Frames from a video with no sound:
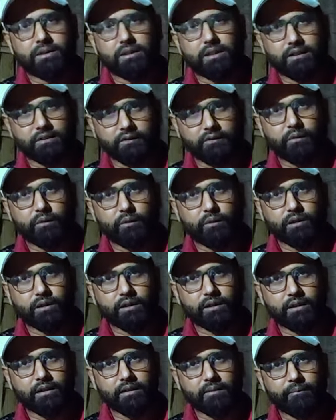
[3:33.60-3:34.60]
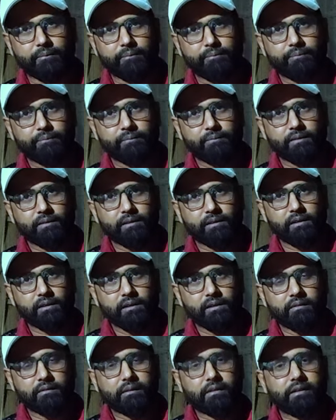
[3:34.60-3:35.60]
ভিতরে দেখছি করি আর কি
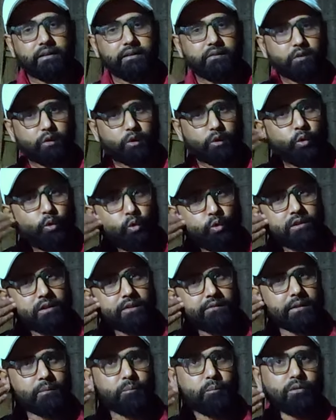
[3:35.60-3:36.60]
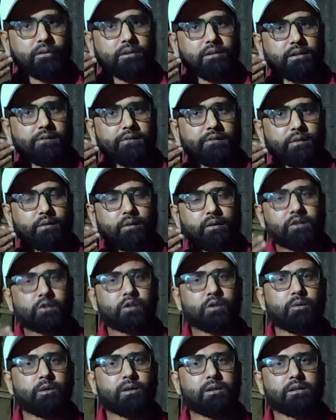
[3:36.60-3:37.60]
যে নিজের হুশ আছে বুদ্ধি আছে
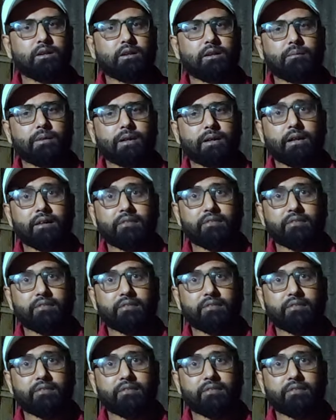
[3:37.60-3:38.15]
অনেক সময় কিতা আমার